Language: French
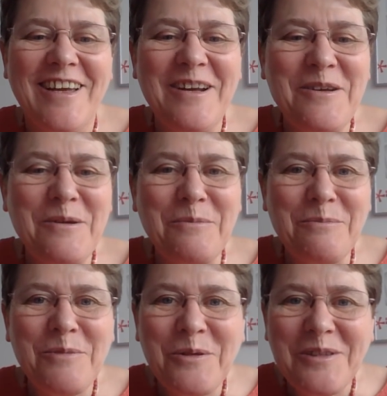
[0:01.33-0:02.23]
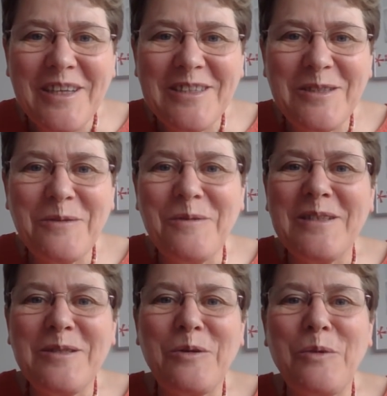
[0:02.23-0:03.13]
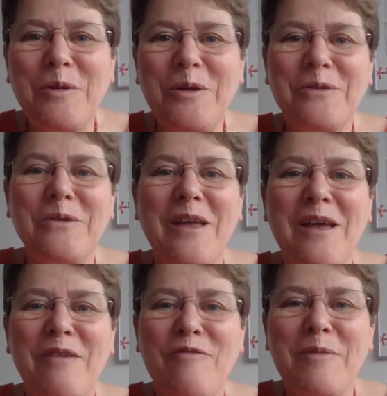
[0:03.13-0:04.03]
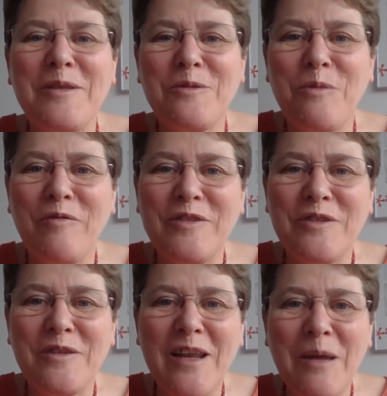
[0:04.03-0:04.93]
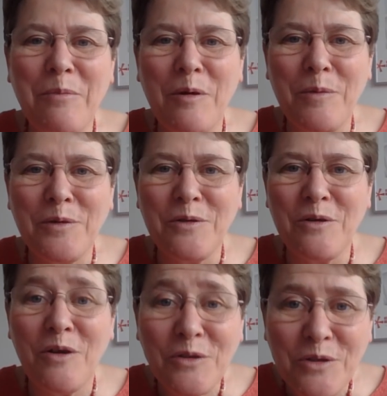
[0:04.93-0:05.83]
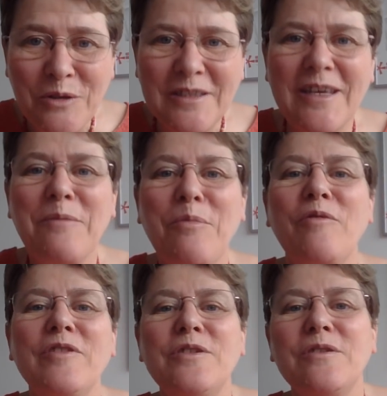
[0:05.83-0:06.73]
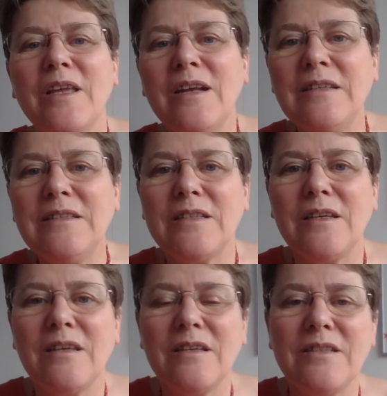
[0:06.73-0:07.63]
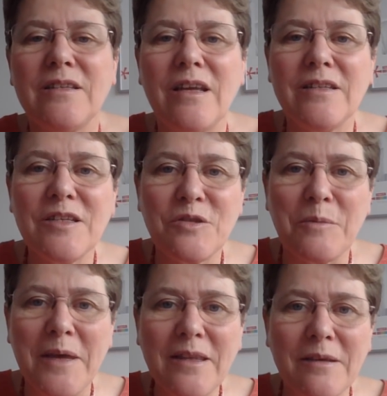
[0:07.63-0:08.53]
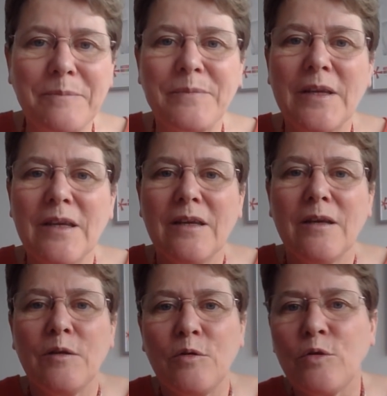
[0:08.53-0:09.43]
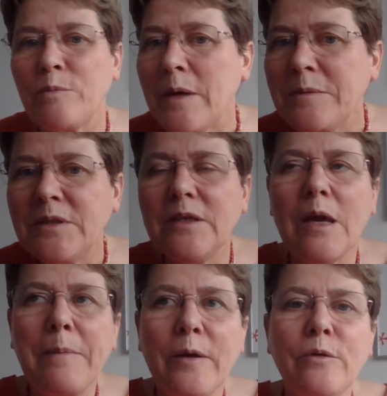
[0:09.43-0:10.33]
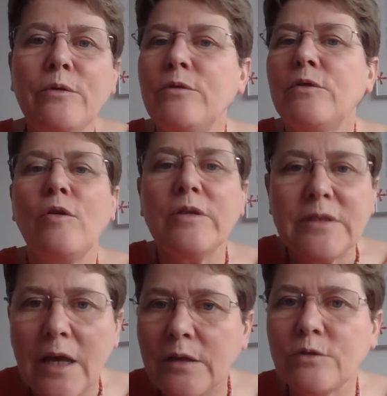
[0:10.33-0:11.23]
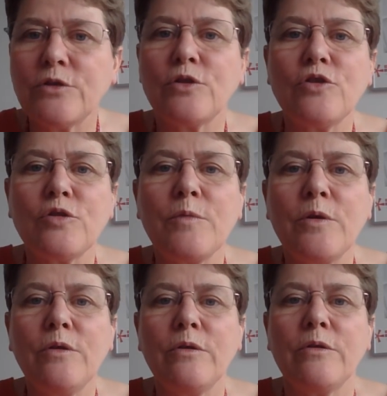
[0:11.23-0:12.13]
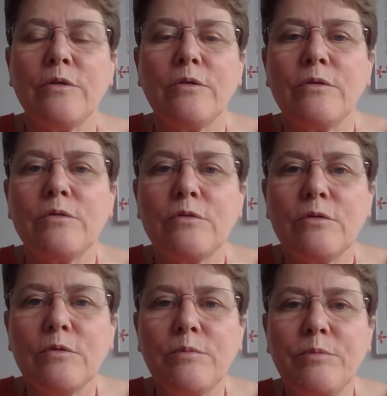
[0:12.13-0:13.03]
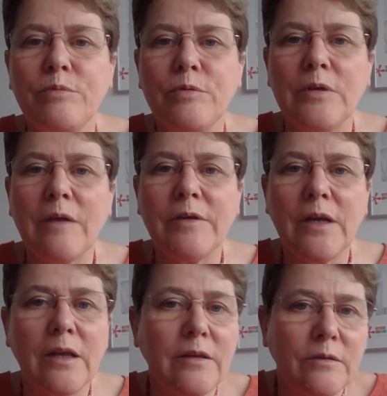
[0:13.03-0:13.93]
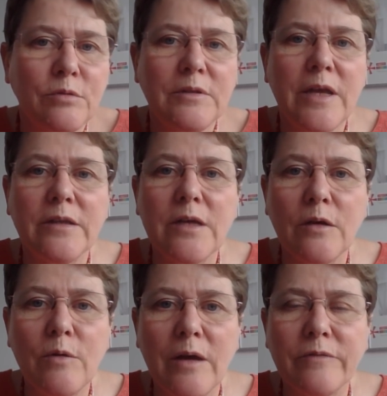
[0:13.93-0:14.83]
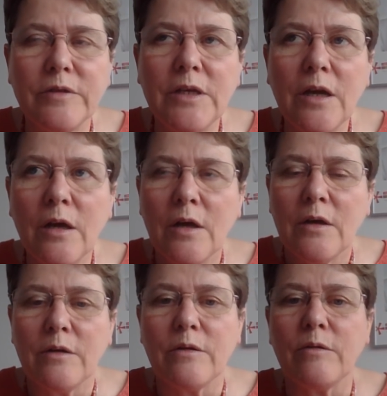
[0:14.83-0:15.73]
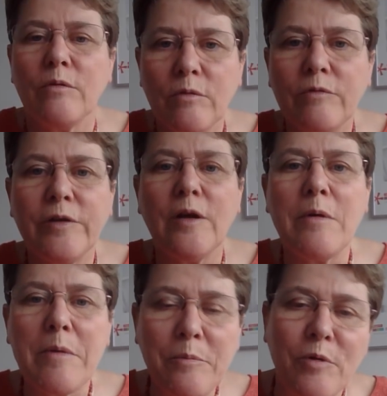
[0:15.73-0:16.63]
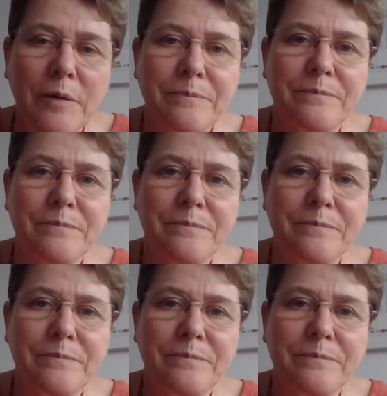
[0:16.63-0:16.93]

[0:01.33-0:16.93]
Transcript: Alors, beaucoup de questions hein, sur le blog de la formation professionnelle à propos de l'entretien professionnel ces, dernières semaines. Donc, même s'il n'y a pas eu tant que ça de changements euh, depuis avec la toute dernière loi à venir, euh, on fait quand même un point.